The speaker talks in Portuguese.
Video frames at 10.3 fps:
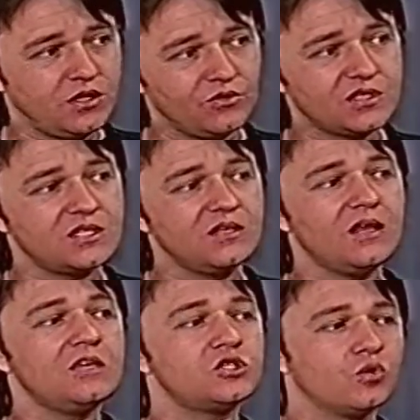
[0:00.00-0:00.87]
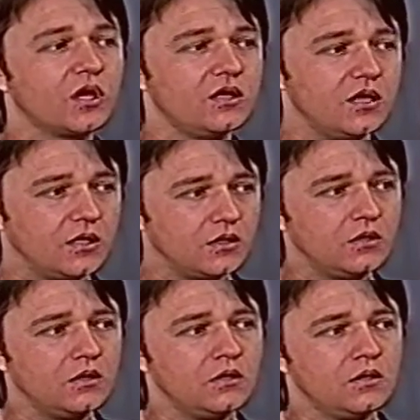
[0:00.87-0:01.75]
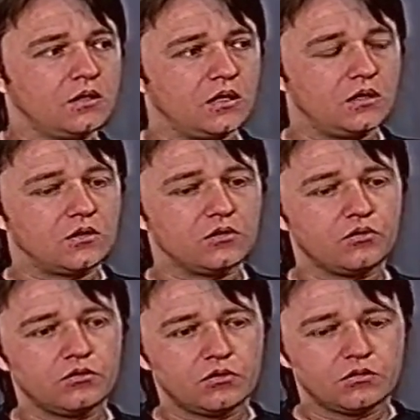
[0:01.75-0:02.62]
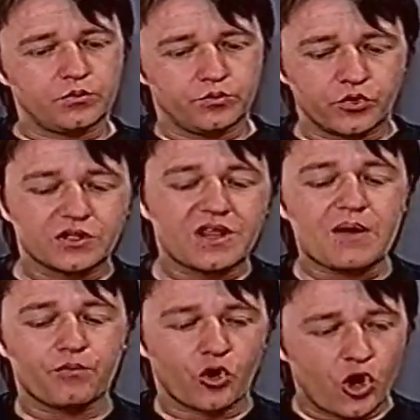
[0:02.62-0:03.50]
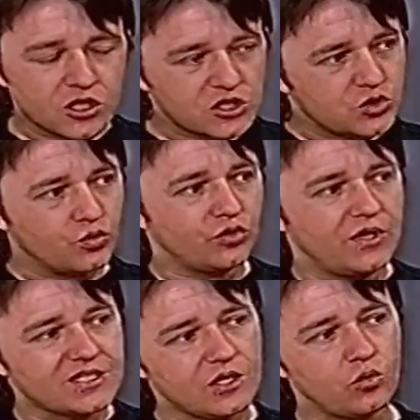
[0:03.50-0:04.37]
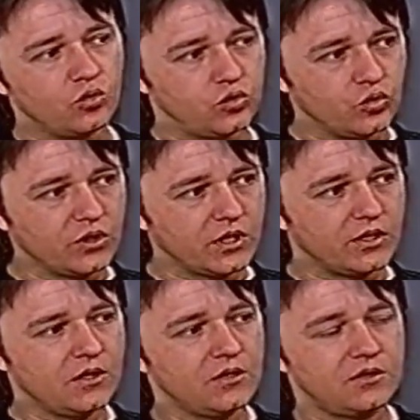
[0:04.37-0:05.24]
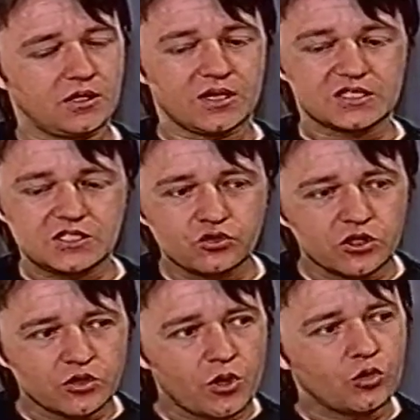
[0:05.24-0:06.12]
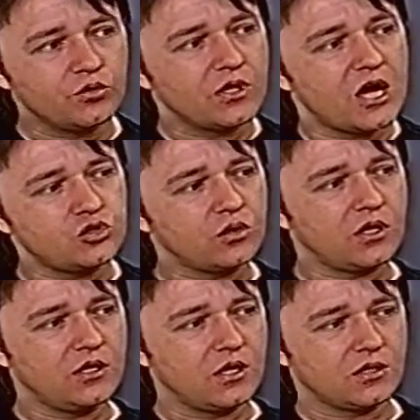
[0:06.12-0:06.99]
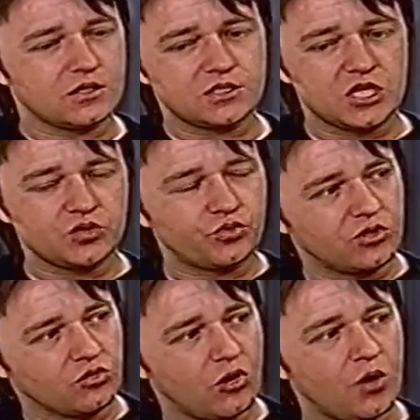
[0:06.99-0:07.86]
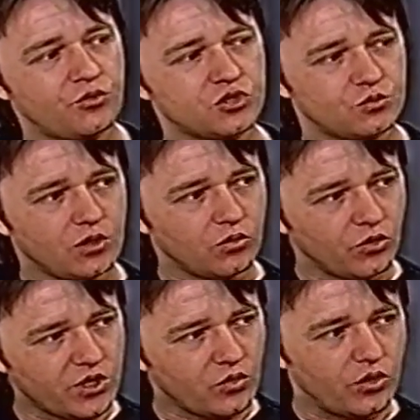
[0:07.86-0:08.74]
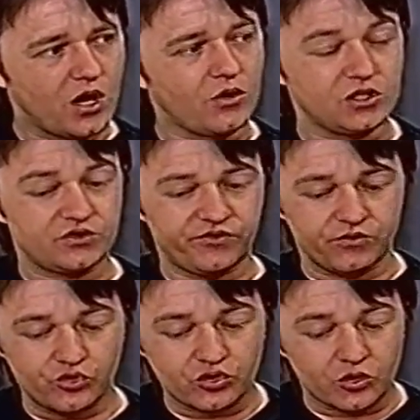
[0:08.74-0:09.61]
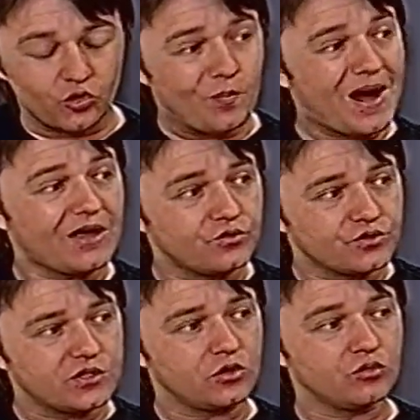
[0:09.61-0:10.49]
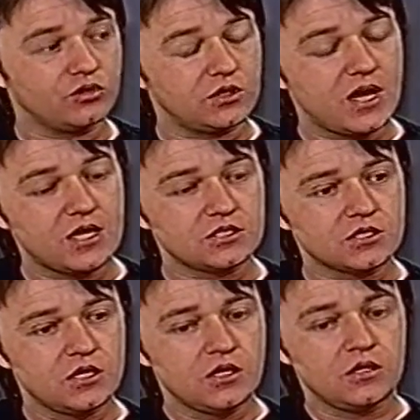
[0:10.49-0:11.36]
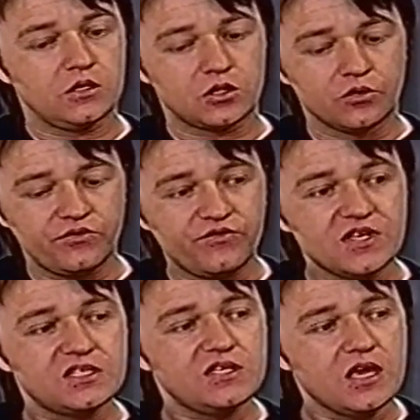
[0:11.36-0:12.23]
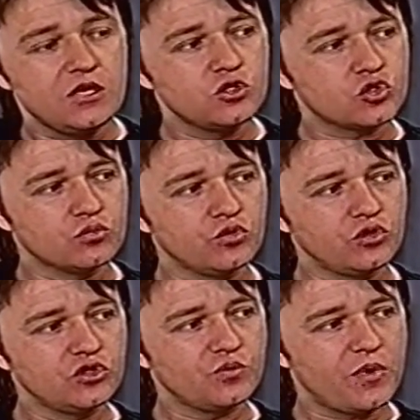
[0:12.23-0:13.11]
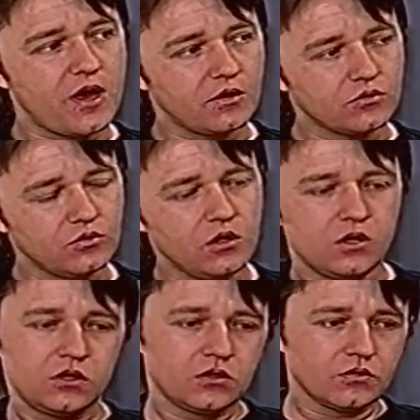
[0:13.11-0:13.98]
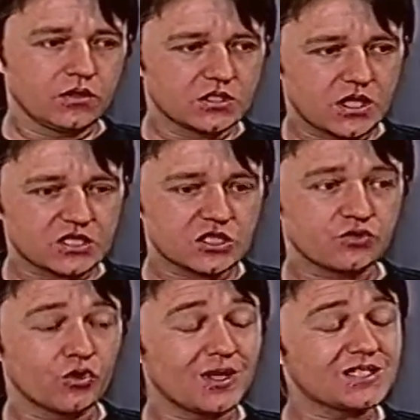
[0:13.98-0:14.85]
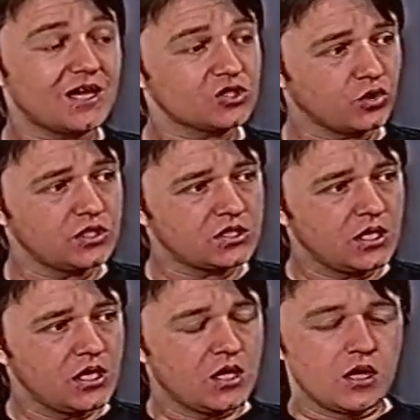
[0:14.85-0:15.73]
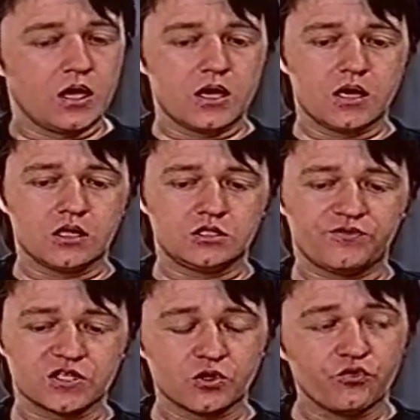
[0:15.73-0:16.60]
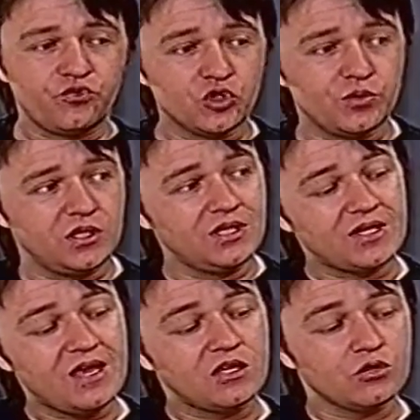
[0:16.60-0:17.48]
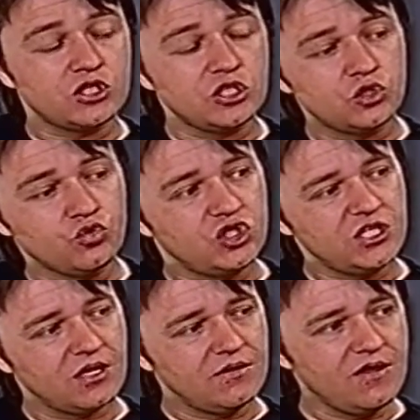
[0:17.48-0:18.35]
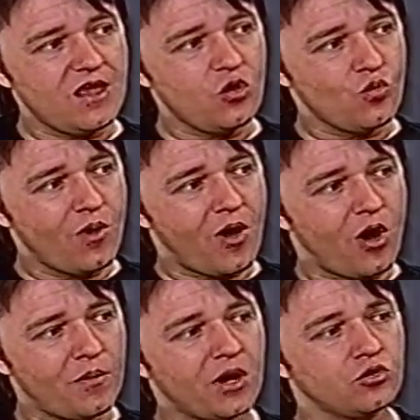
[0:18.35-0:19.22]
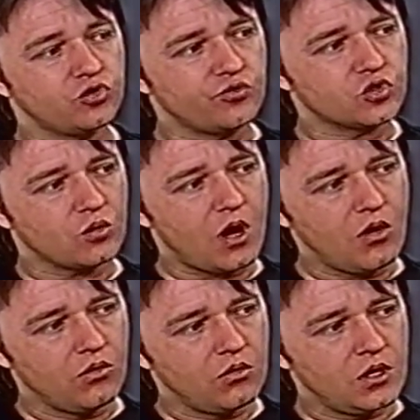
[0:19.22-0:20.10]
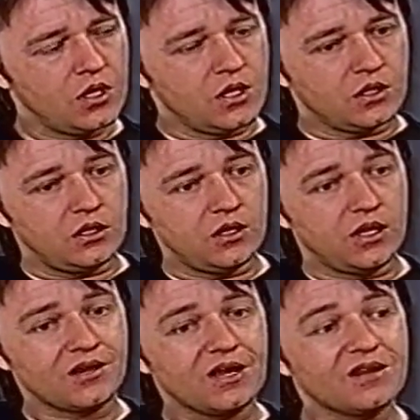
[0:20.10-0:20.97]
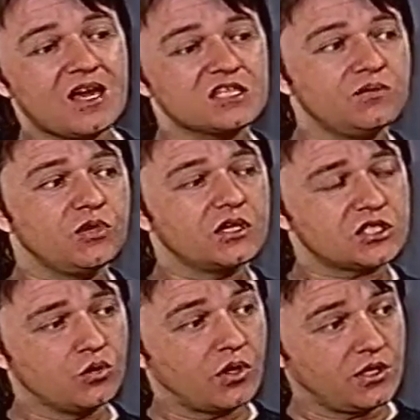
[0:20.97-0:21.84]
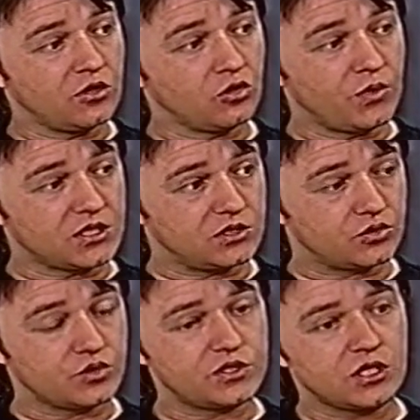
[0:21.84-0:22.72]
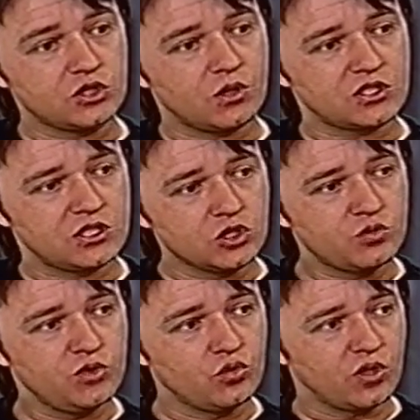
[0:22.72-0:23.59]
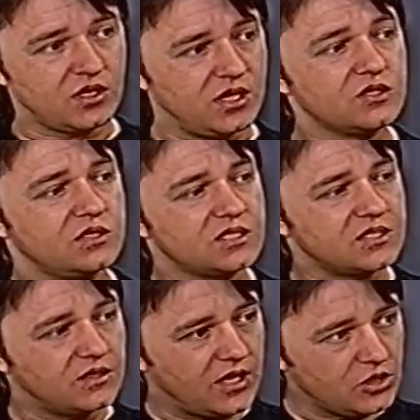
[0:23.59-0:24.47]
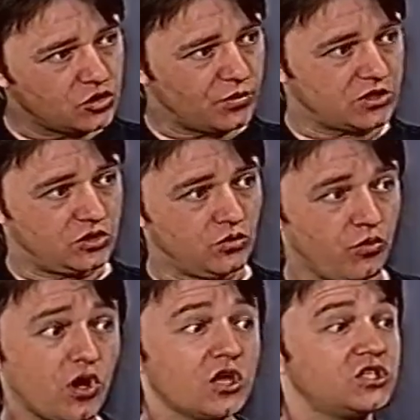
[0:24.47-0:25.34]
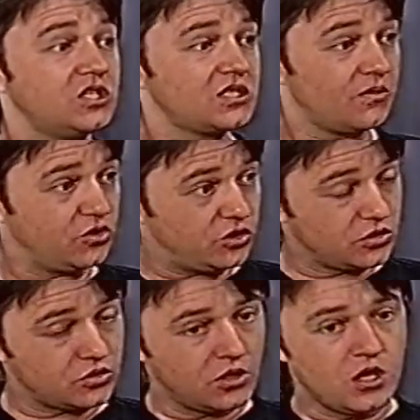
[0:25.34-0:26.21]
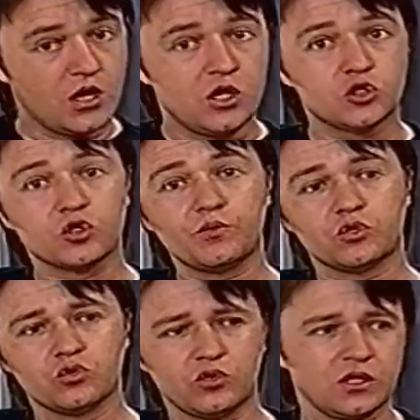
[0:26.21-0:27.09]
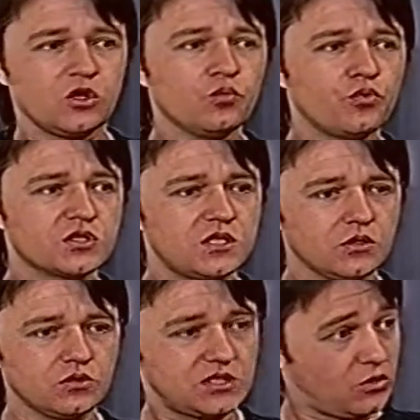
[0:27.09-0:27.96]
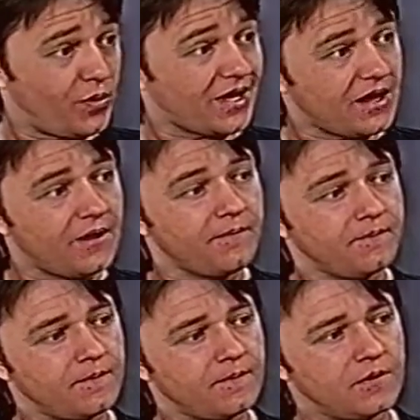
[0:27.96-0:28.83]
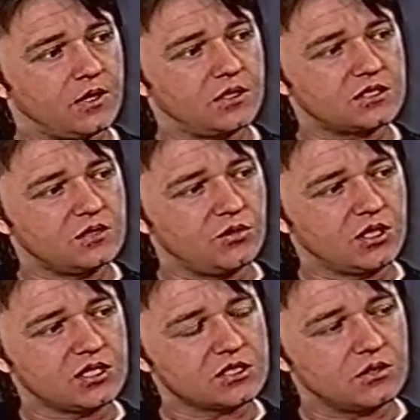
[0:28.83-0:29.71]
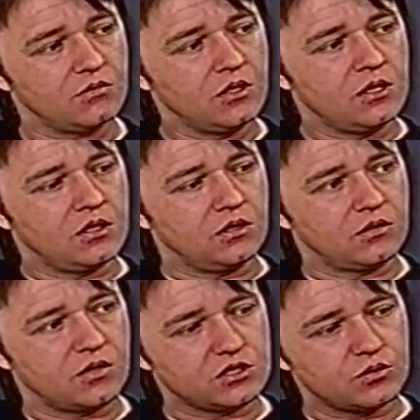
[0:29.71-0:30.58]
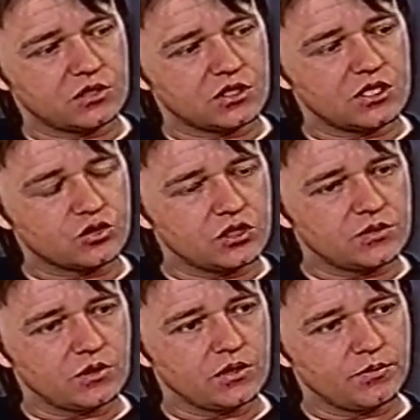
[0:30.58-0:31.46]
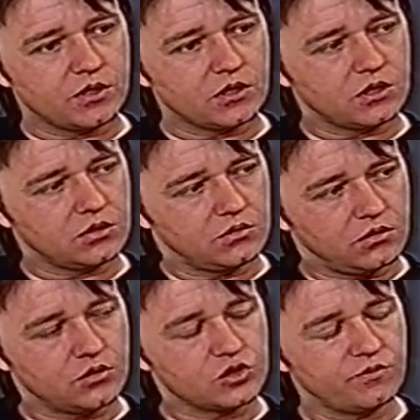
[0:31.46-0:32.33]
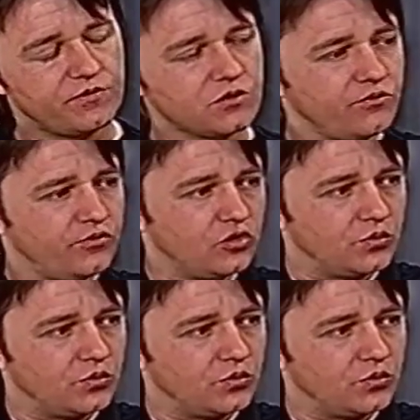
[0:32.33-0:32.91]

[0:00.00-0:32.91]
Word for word: tenho descendência ucraniana. Né? Então, por estar próximo dessa cultura, ter nascido dentro de uma comunidade ucraniana, na cidade de Prudentópolis, numa colônia rural, eles vivem muito agrupados né, em comunidades, então eu vivenciei isso muito de perto. Então, essas foram as razões é, de fazer o filme. E até então a gente não tinha nenhuma obra audiovisual que retratasse a imigração ucraniana no Brasil. São cerca de 400 mil ucranianos e descendentes no Brasil, pouca gente sabe disso, e, sobretudo, 81% está no Paraná né, dessa imigração. Então essas foram as razões para que, que eu resolvi fazer o filme. Tá